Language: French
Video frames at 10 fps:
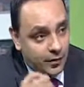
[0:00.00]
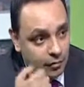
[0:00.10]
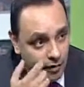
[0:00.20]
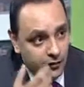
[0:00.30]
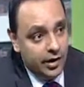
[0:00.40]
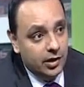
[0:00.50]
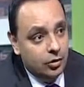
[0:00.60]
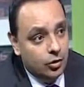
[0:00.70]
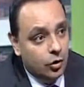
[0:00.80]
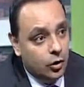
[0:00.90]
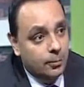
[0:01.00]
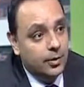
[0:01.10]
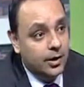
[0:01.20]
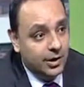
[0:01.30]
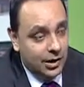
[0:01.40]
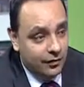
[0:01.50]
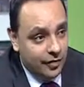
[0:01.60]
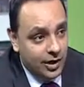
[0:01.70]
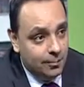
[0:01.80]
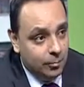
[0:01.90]
à convaincre l'Europe
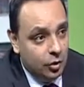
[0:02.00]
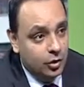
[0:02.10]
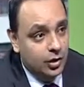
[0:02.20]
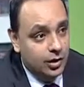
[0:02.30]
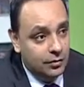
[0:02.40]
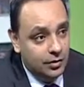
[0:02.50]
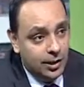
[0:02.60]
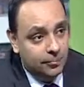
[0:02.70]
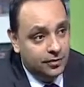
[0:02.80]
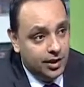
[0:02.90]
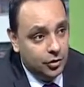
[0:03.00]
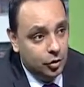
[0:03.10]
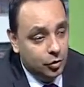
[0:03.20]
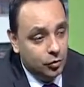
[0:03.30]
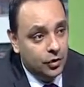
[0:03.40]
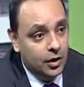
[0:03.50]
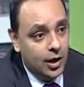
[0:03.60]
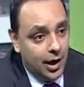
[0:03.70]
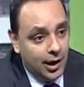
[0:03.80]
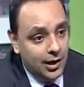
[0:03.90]
qu'il fallait prendre des étapes
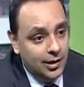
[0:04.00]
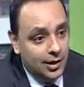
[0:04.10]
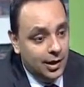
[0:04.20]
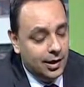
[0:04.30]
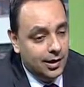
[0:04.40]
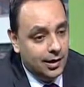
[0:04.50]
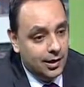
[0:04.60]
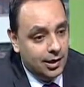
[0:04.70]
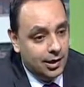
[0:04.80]
sérieuses à aider